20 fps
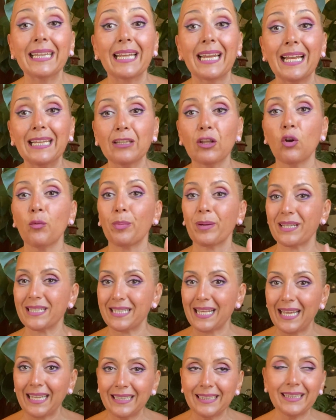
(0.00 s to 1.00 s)
tenetelo
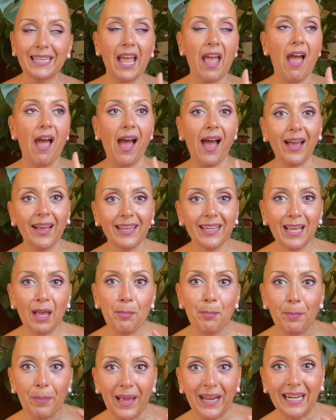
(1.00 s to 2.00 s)
presente
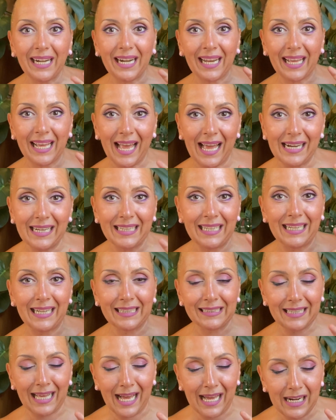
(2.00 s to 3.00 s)
anche per i regali di
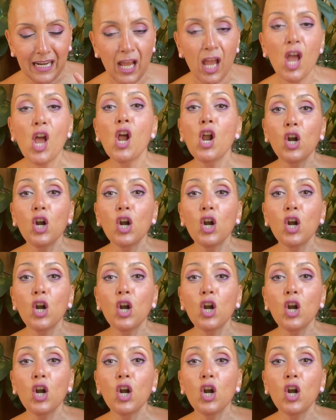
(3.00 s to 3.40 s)
Natale.